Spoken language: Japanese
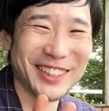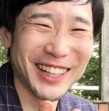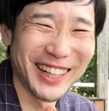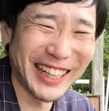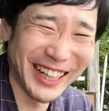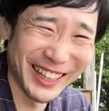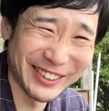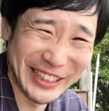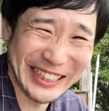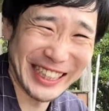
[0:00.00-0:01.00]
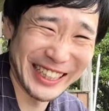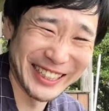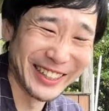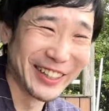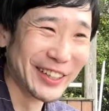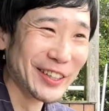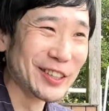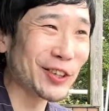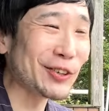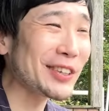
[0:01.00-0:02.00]
なんか、おっちゃん、
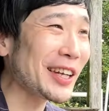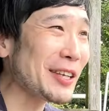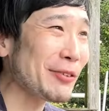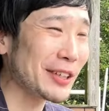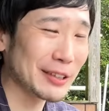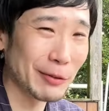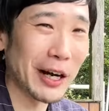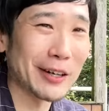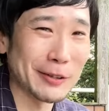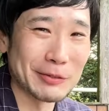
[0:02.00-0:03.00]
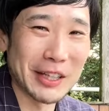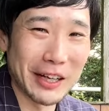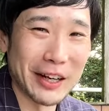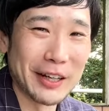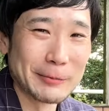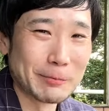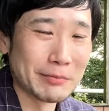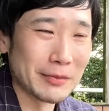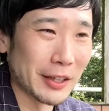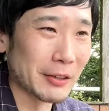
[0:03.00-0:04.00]
そんなに言わなくてもわかるよ、みたいな。
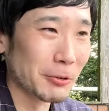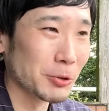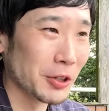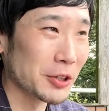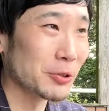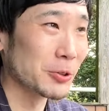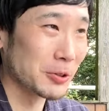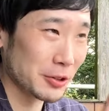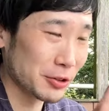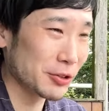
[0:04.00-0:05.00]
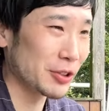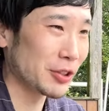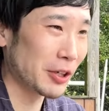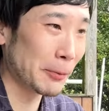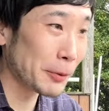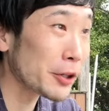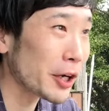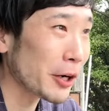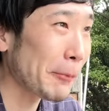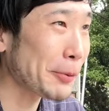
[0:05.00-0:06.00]
ね、大人一人ですって言って、800円
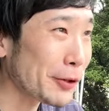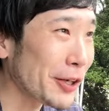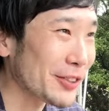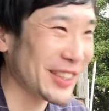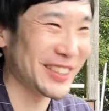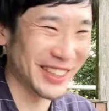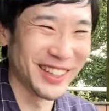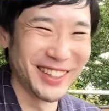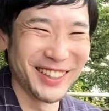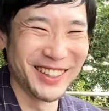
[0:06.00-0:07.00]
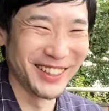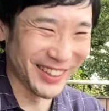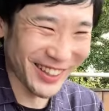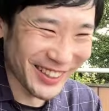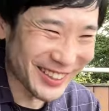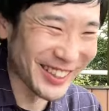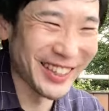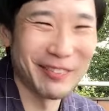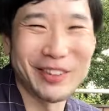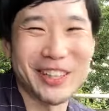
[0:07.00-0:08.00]
!800 円とか言ってはいって言っ
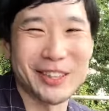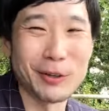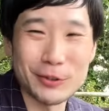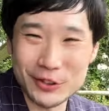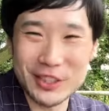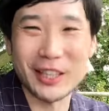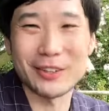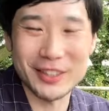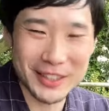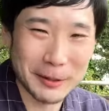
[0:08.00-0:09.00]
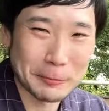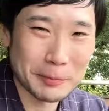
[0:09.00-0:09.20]
て800円で往復チケットでさ。